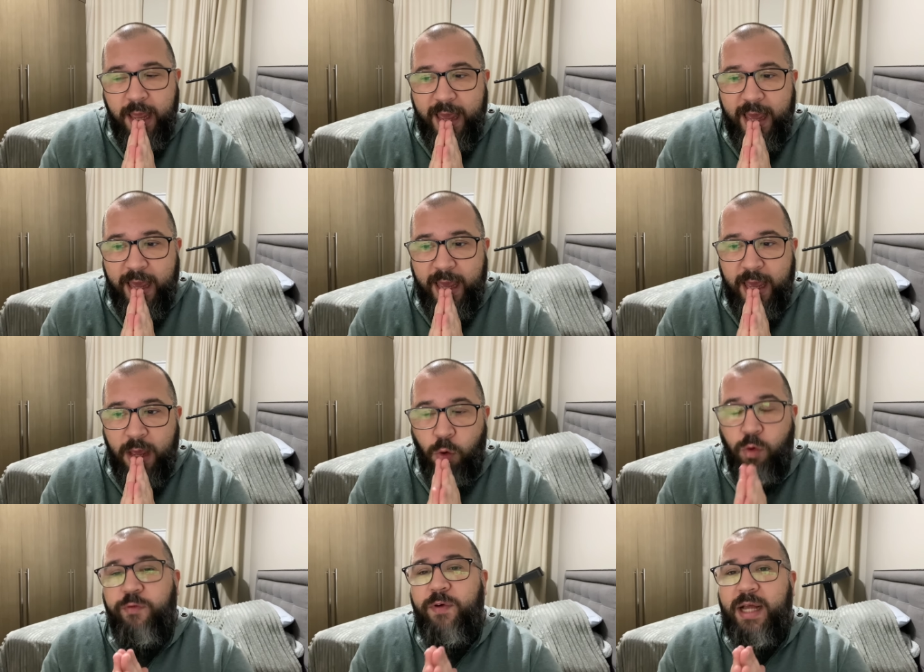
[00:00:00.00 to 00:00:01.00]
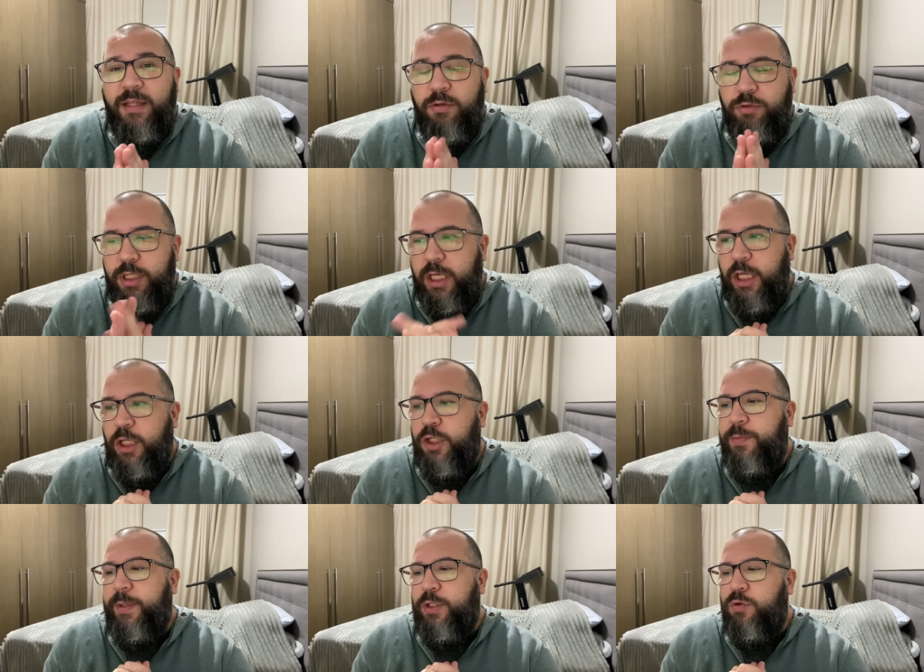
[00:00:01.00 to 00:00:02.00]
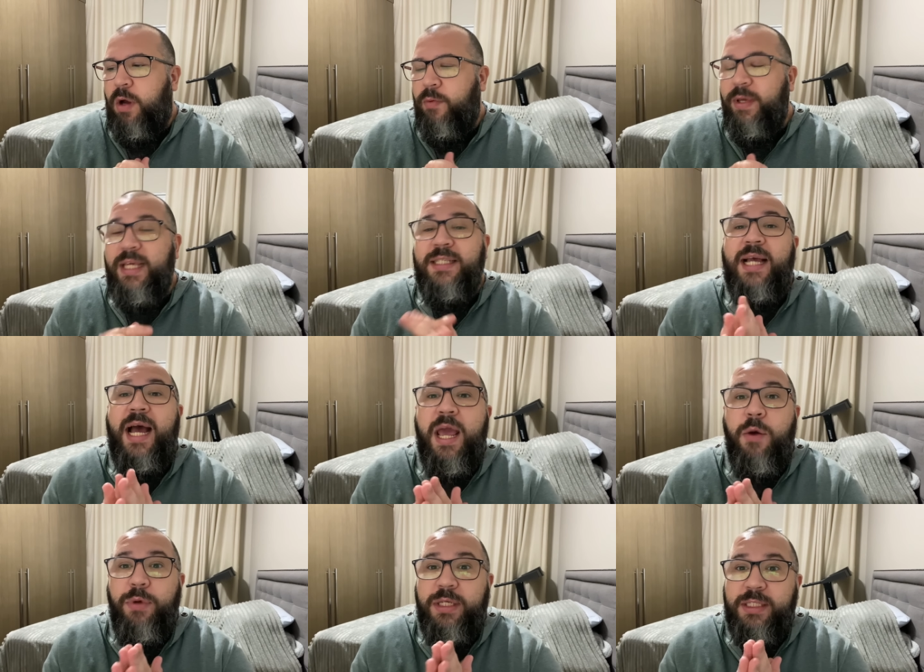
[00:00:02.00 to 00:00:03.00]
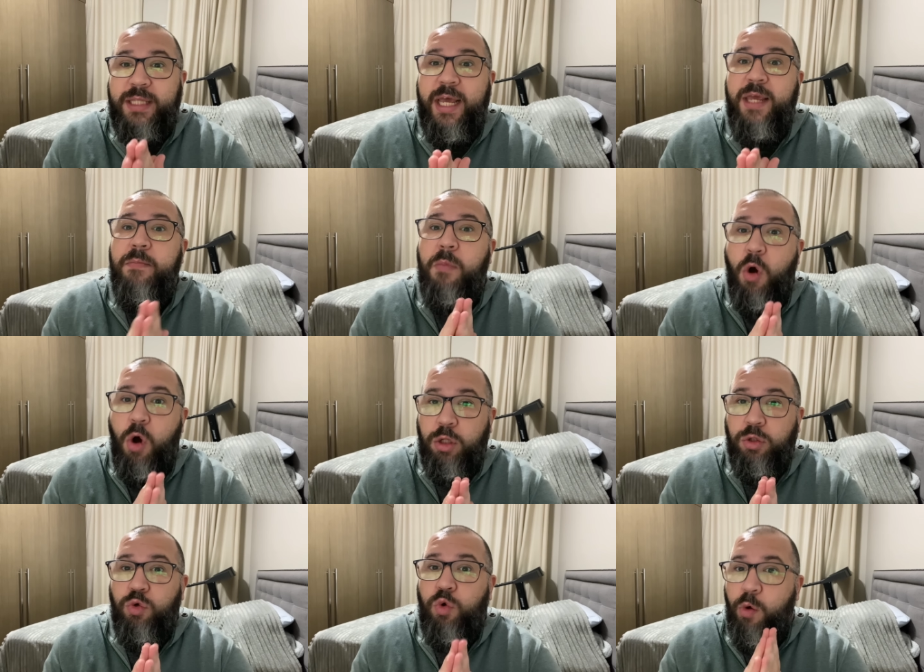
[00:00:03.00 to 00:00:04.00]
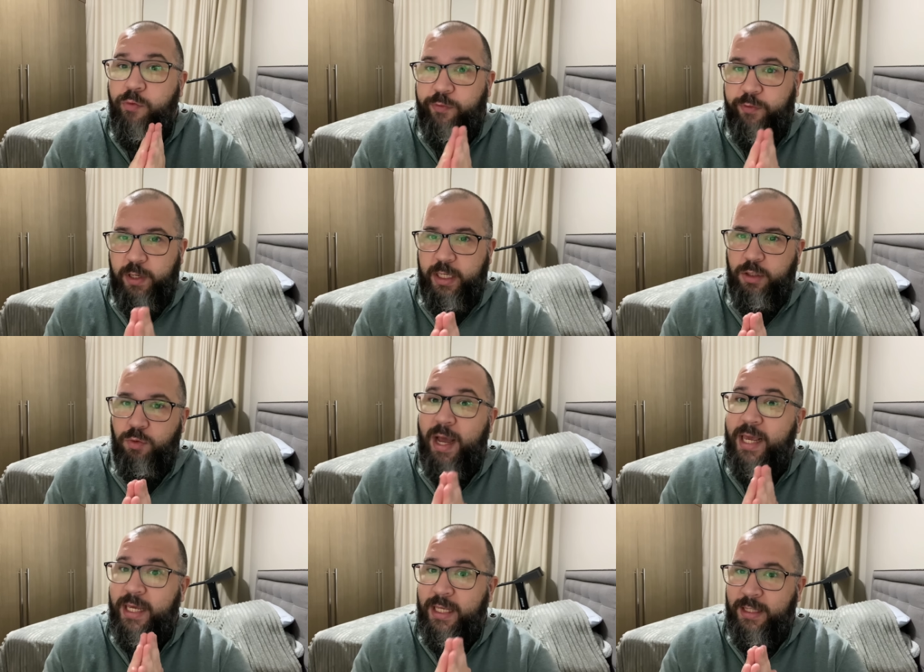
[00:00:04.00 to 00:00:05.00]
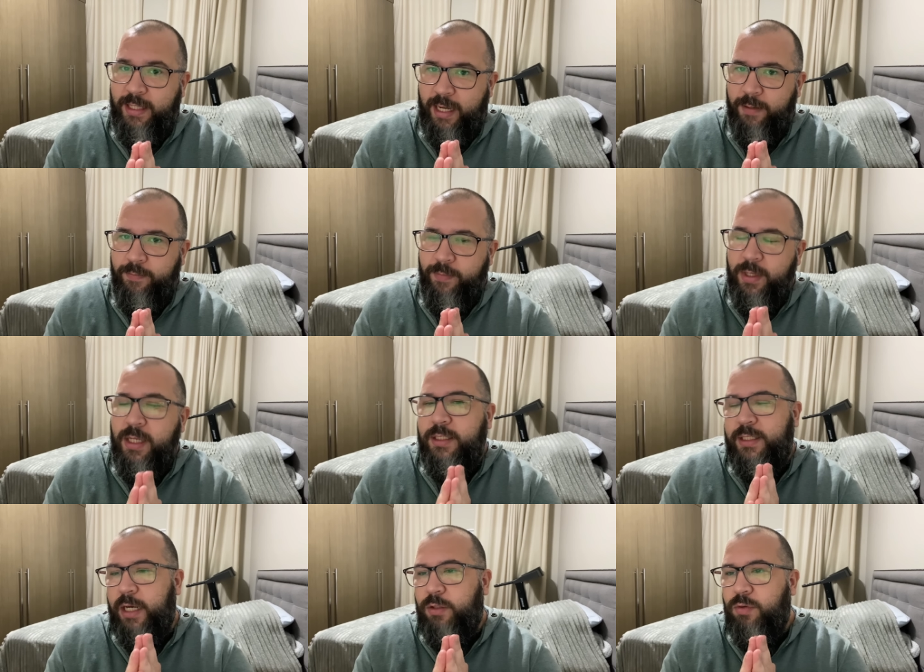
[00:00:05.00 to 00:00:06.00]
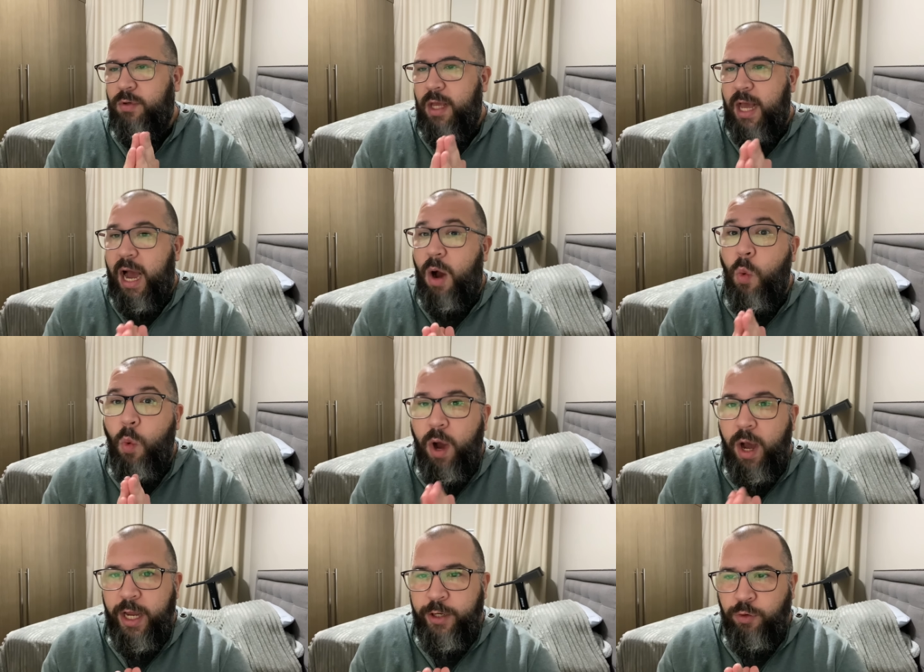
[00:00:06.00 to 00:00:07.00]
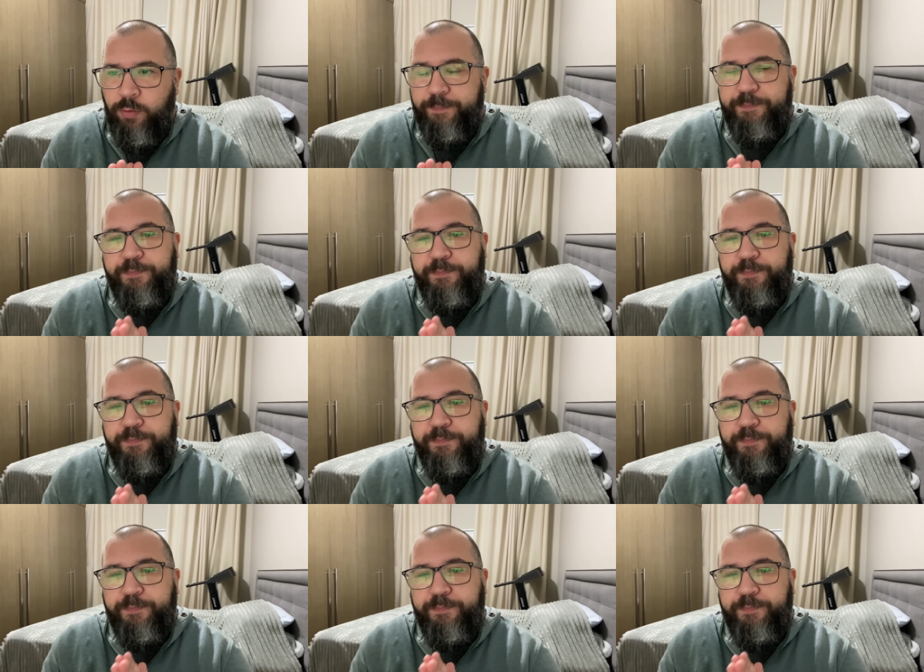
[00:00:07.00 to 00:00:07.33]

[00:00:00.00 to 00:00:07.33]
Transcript: É, o fato é o seguinte, pessoal: Israel está em modo conflito ainda, certo? Há um ano,